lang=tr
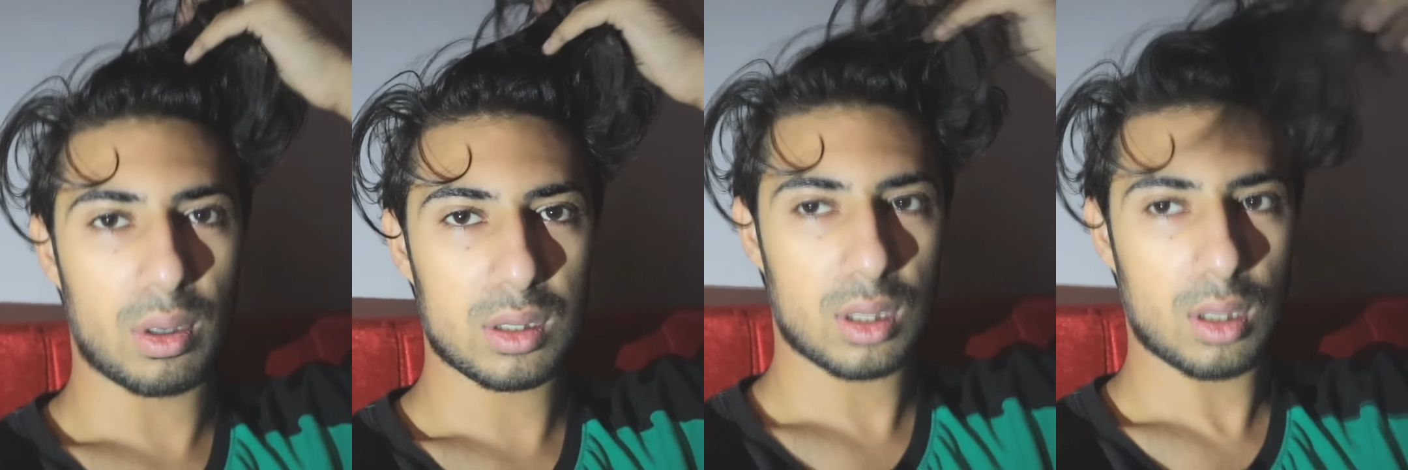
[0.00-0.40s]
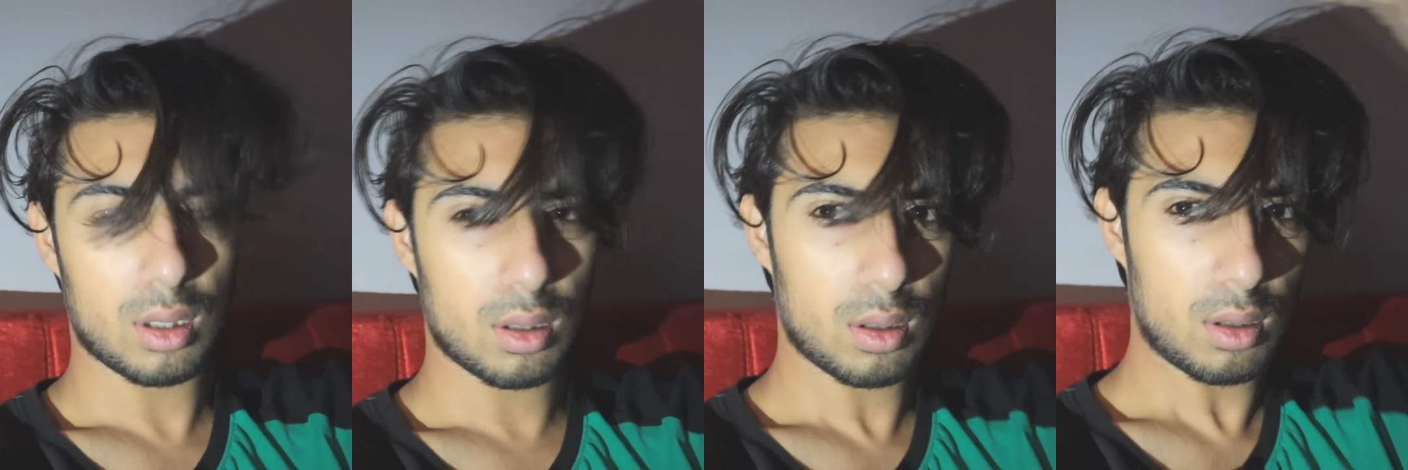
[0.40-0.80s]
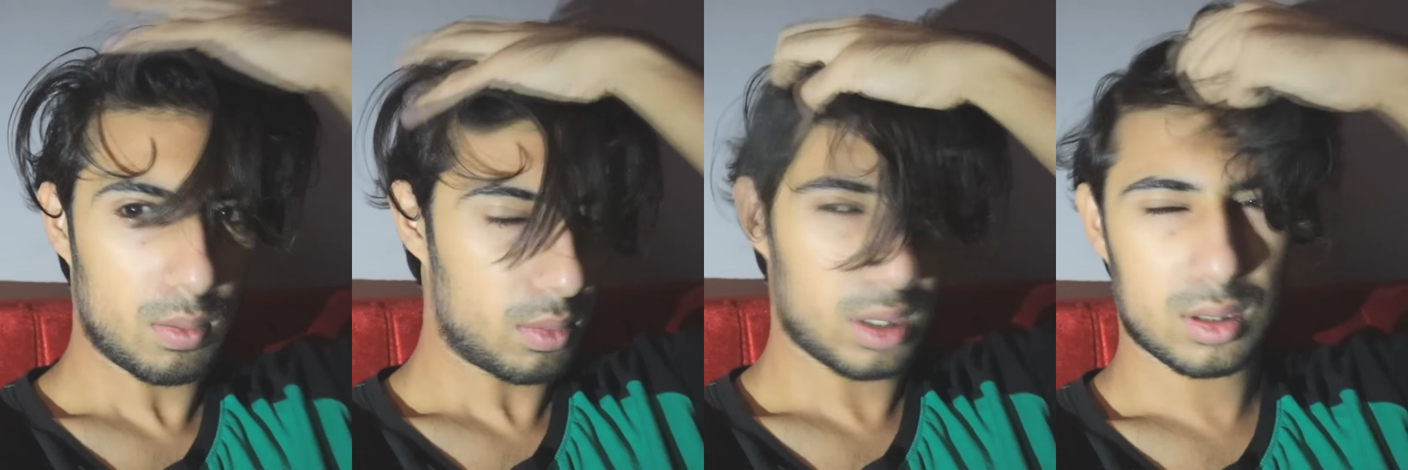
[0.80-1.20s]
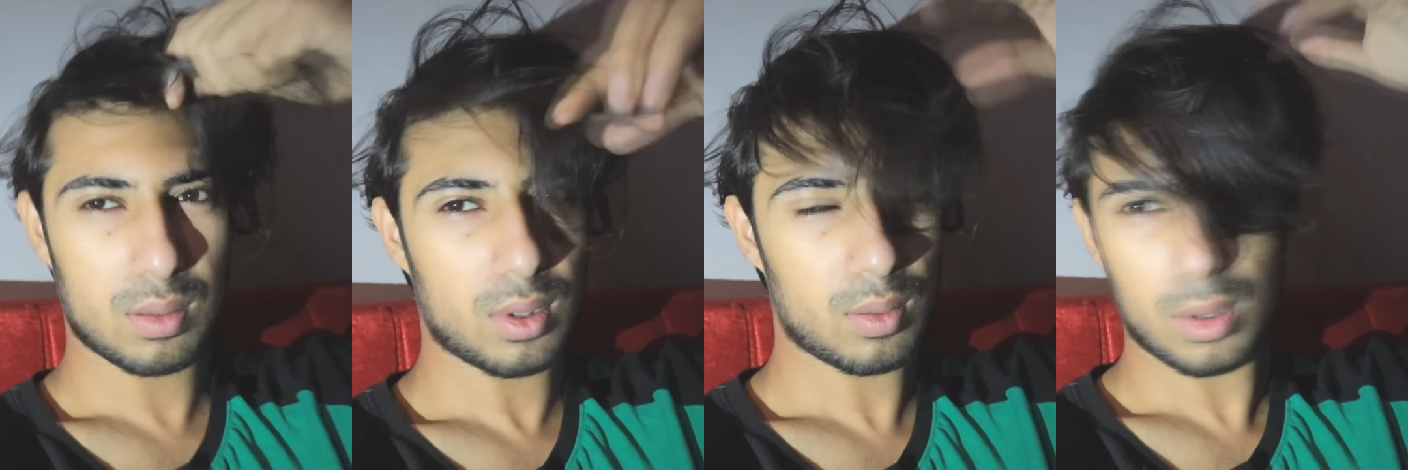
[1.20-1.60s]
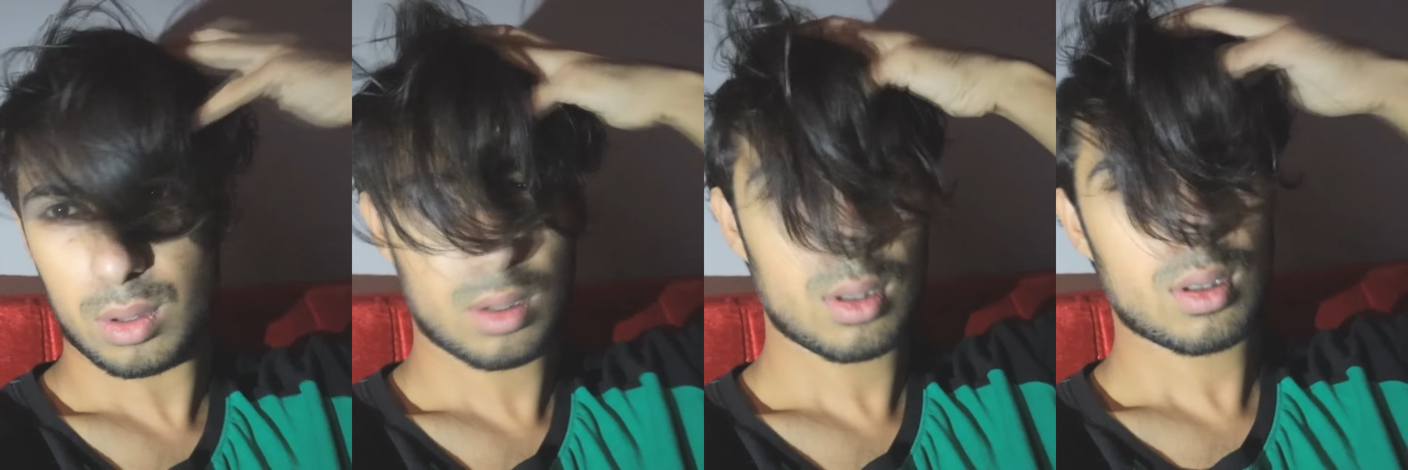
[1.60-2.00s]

ha baksana. Bak şimdi bak moruk.